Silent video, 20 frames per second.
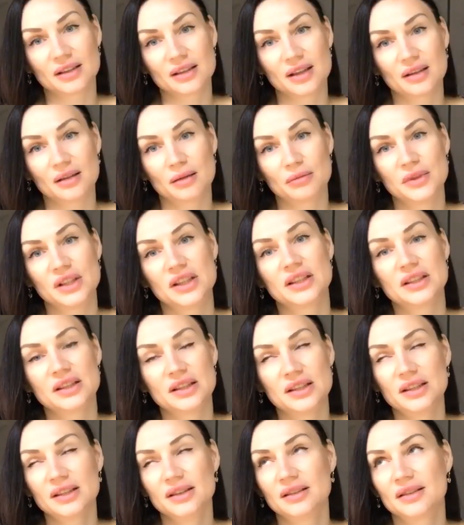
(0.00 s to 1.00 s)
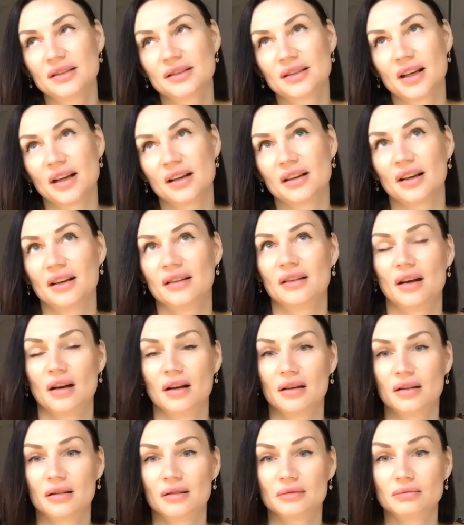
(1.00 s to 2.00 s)
она на мне сидит, как
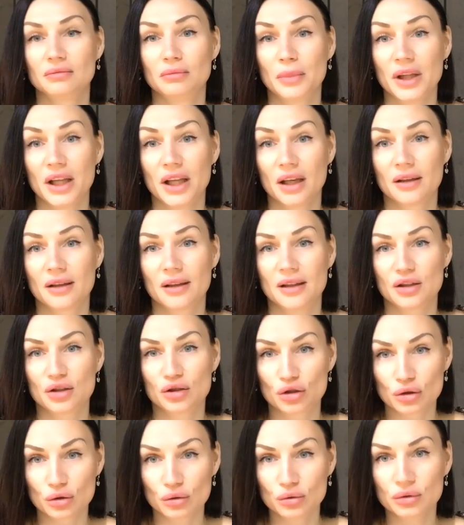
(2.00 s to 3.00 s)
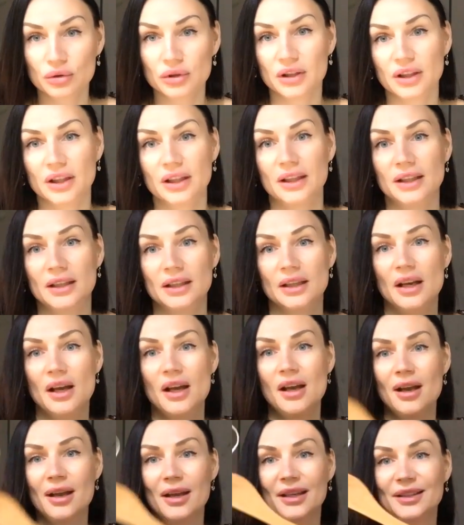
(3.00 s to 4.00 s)
она мне к лицу, и
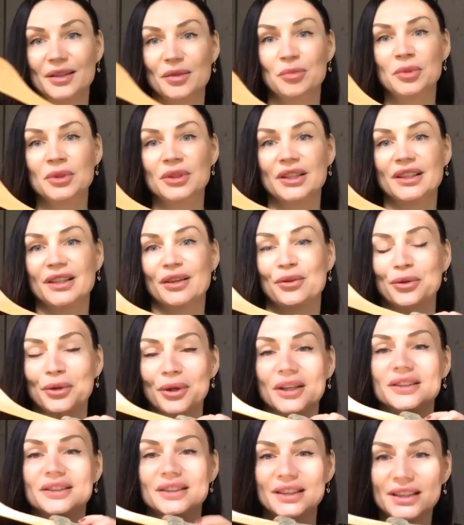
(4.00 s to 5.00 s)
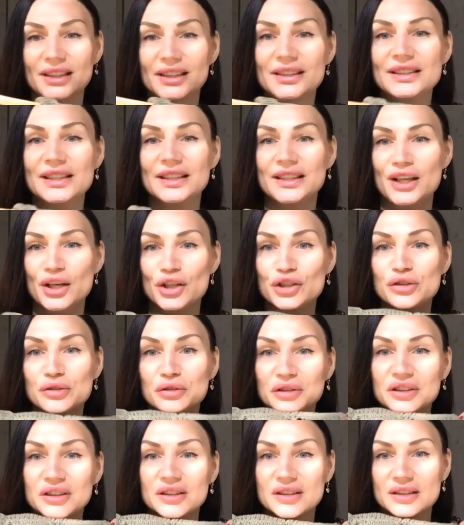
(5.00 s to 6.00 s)
это было такое открытие, да,
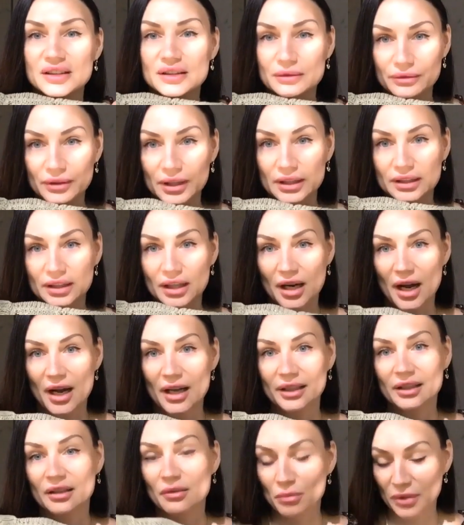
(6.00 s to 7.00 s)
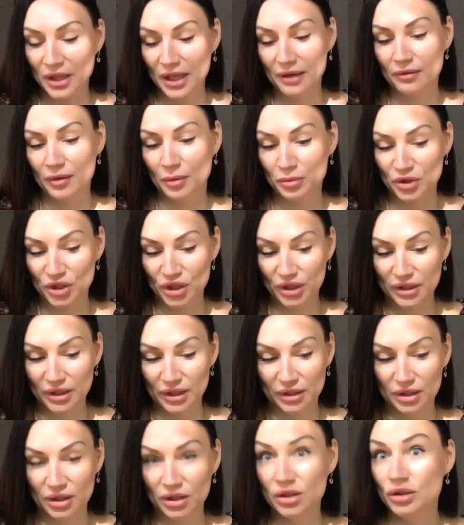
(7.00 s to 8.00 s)
что этот цвет хаки мне
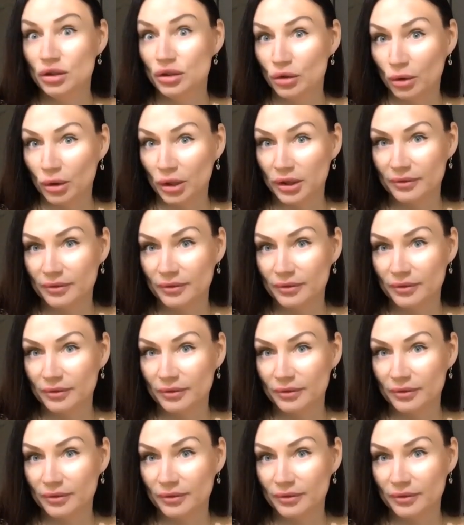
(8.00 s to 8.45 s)
вообще-то идет.